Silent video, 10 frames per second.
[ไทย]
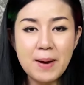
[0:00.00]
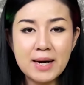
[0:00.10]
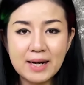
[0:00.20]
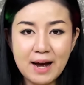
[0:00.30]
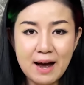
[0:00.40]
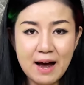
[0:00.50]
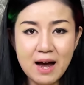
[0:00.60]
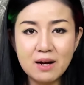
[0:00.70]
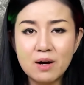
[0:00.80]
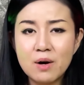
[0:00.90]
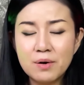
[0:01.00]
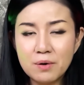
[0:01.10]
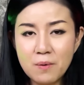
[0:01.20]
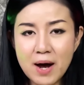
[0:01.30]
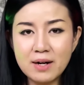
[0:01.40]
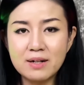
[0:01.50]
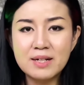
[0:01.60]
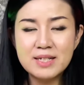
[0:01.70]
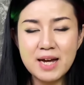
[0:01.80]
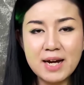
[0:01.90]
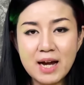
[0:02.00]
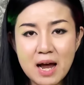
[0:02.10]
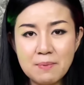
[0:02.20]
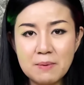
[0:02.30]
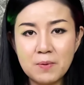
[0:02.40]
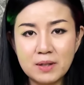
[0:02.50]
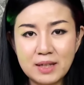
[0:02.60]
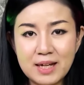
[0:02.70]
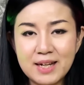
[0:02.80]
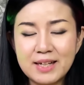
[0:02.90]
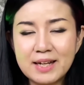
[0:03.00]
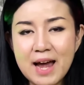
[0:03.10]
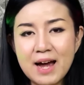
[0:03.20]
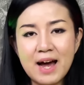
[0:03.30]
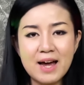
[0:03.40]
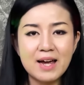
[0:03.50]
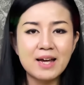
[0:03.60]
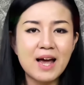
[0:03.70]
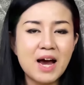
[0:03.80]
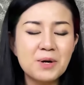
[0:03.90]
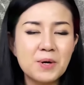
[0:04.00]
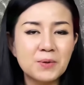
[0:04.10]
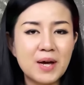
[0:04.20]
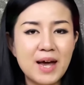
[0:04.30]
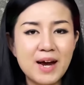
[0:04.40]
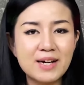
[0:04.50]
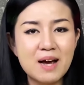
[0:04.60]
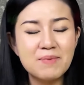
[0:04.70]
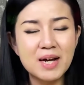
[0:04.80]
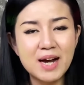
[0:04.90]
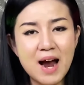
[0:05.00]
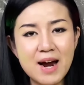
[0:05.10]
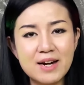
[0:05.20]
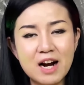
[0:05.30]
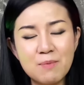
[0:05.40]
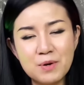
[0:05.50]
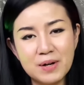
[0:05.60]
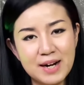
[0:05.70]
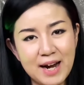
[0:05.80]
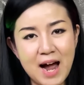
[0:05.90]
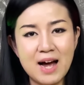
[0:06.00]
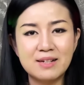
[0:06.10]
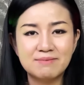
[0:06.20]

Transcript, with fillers: แ p ดค้างรวน ใช้งานผิดปกติ แก้ไขง่าย ๆ ด้วยตัวเองทำยังไง เดี๋ยวเราไปดูกันเลยค่ะ